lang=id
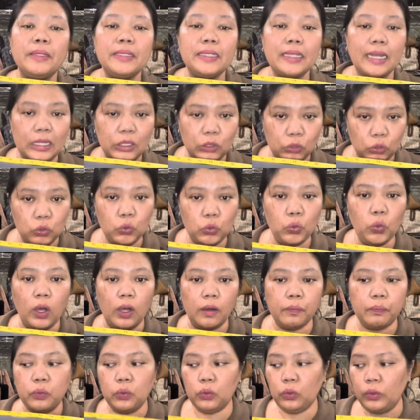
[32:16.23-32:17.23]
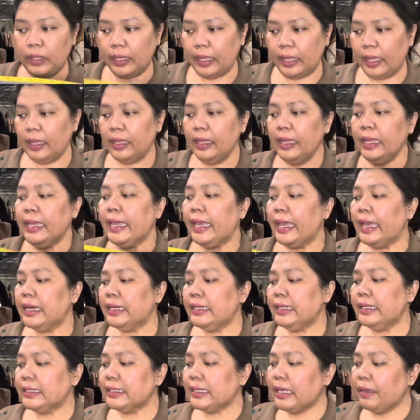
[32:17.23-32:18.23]
120 ya.
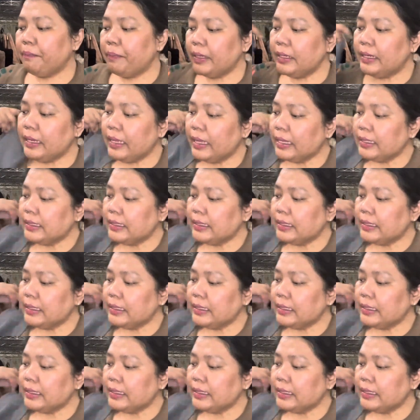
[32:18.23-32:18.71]
LD sampai dengan